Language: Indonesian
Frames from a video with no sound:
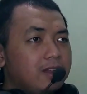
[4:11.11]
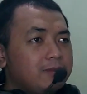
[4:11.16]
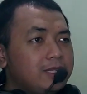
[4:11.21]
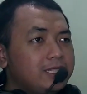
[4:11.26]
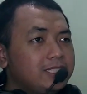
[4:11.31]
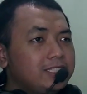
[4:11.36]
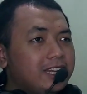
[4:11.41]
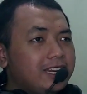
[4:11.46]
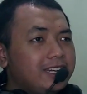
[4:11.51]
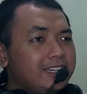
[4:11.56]

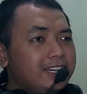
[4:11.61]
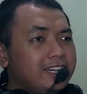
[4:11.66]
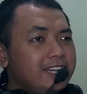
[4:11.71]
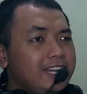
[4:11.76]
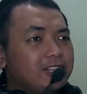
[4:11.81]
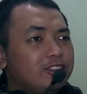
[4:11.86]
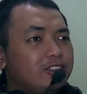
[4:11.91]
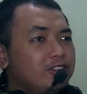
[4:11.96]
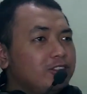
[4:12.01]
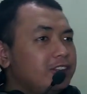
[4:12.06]
Bisa
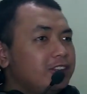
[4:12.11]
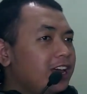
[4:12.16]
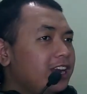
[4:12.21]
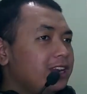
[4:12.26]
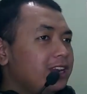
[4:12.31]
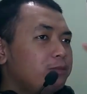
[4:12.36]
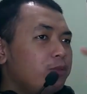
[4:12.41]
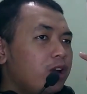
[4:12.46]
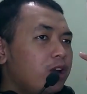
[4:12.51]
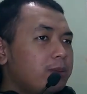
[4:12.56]
dilihat tuh
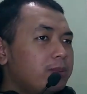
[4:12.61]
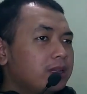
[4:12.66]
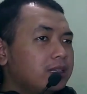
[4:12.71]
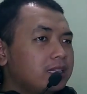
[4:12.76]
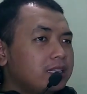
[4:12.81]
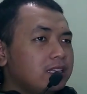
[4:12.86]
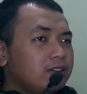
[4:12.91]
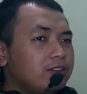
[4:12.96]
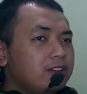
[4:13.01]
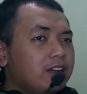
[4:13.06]
dari bola
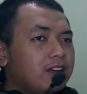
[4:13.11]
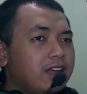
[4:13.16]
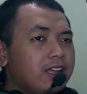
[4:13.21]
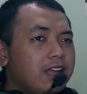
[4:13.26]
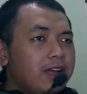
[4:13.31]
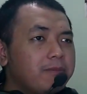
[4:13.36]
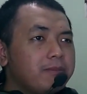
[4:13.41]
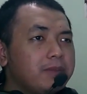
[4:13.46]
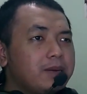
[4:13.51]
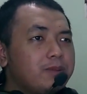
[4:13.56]
matanya udah
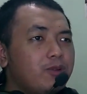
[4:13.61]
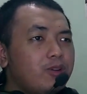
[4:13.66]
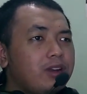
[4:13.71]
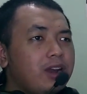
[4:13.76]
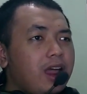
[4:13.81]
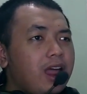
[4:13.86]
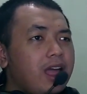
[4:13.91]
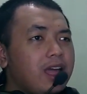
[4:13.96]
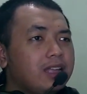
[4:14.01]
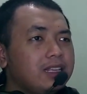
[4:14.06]
kayak hampir mau
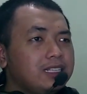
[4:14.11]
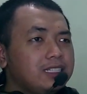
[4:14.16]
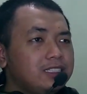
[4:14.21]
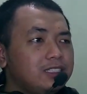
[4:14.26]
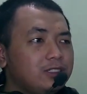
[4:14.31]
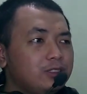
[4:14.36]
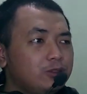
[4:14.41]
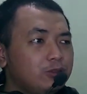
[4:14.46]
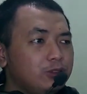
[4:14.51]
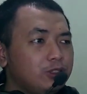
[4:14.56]

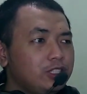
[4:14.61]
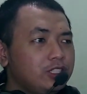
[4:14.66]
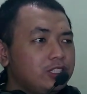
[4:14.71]
nangis, cuy.